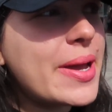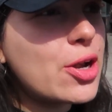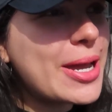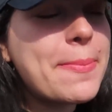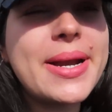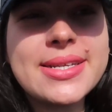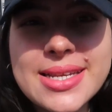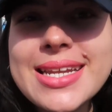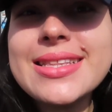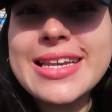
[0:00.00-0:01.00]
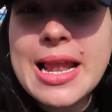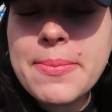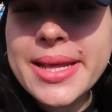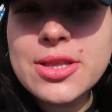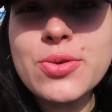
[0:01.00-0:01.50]
pero que parecen
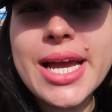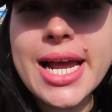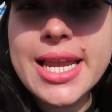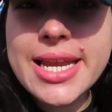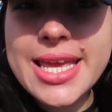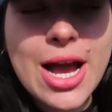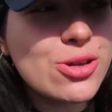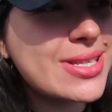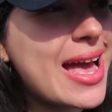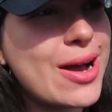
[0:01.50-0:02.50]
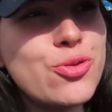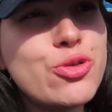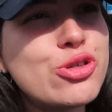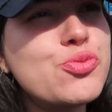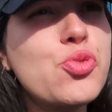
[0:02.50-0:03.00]
literalmente una galería, o sea,
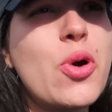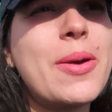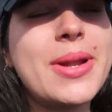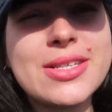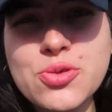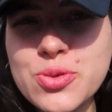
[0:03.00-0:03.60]
unos muebles,